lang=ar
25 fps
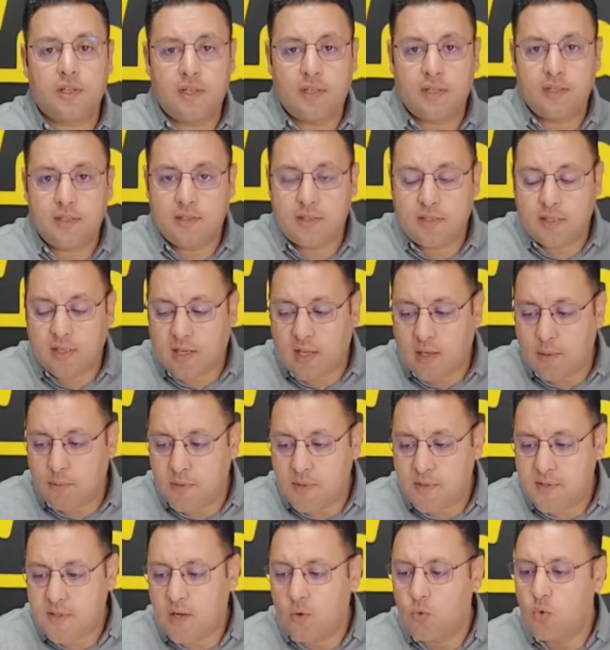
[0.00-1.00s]

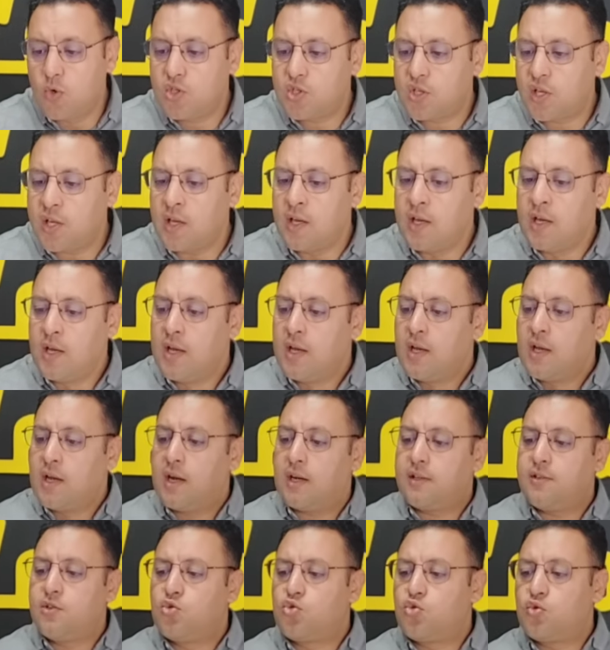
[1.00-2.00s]
الانتخابات اول شيء
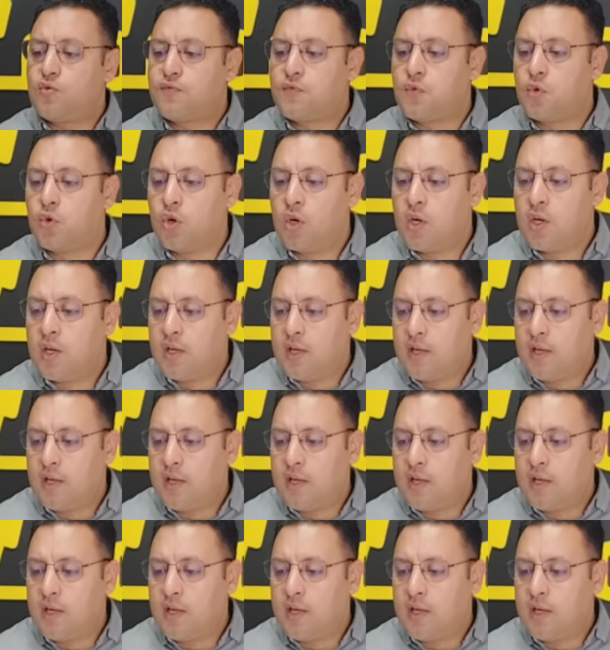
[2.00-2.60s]
غادي نشوفوا